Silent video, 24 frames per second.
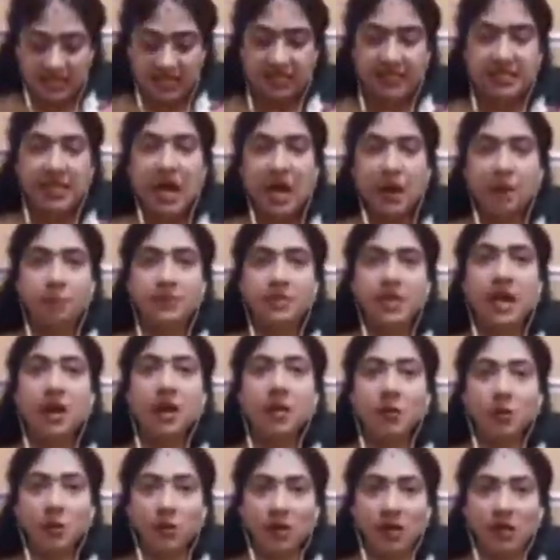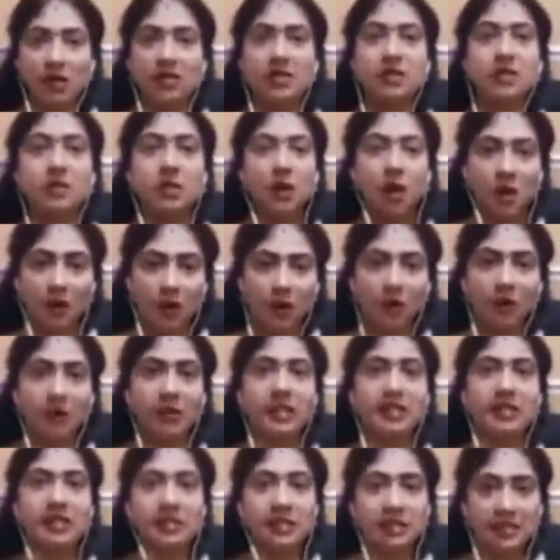இது சாப்பிட்டா உங்களுக்கு
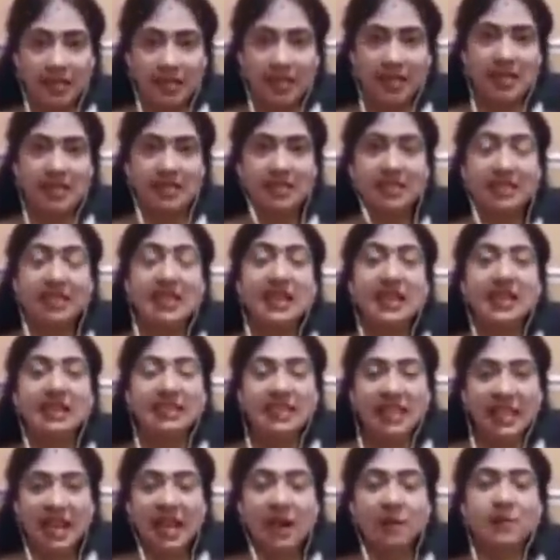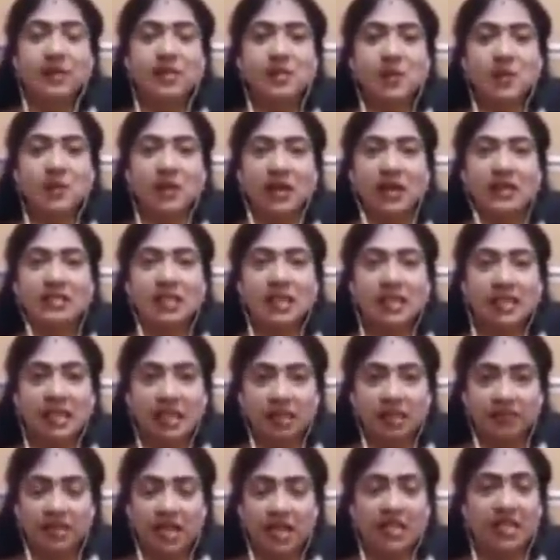ஆரோக்கியத்துக்கு நல்லது ஏன் அப்படி சொல்கிறேன்னா
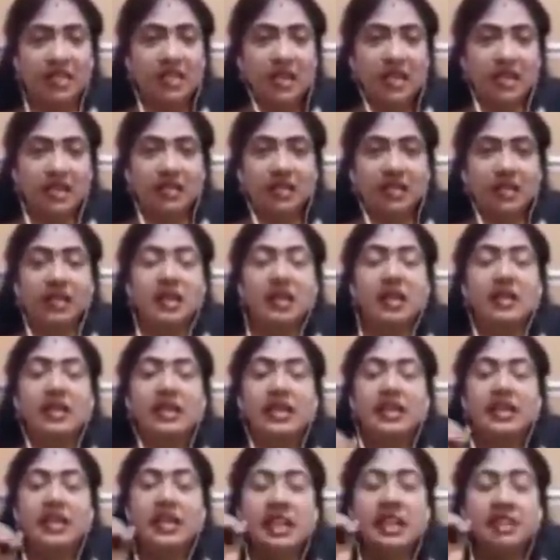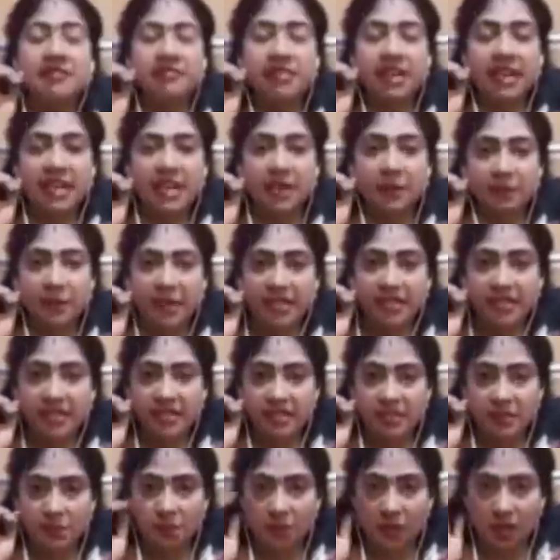சர்க்கரை வியாதிக்காரங்க கிட்னி ஃபெயிலியர்
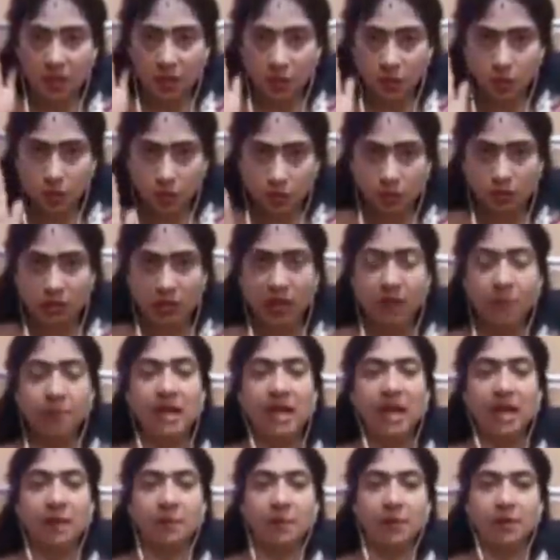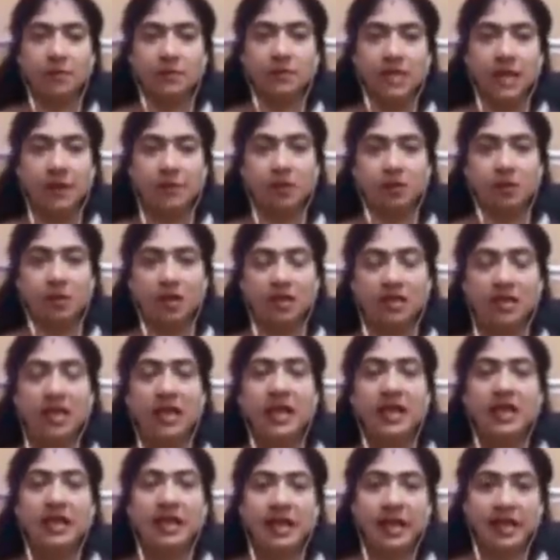பேஷண்ட்ஸ் மட்டும்தான் பலாப்பழம் சாப்பிடக்கூடாது
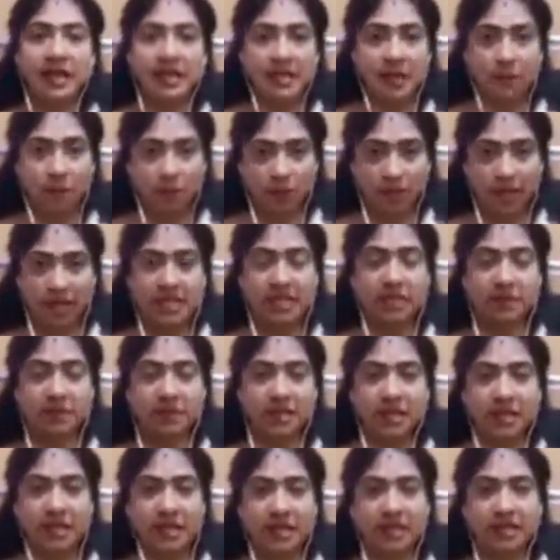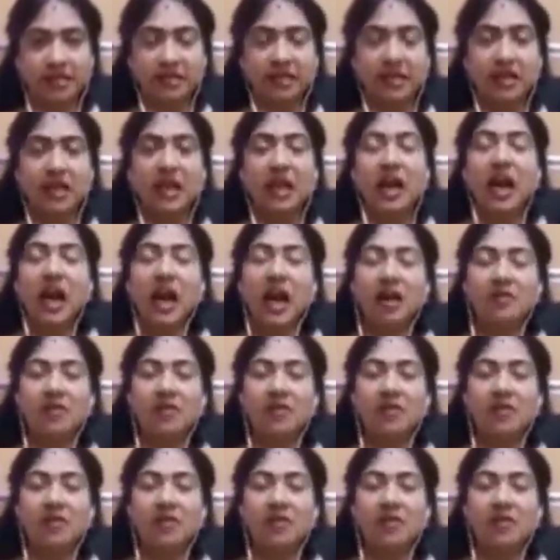ஏன்னா இதில் பொட்டாசியம் நிறைய இருக்குது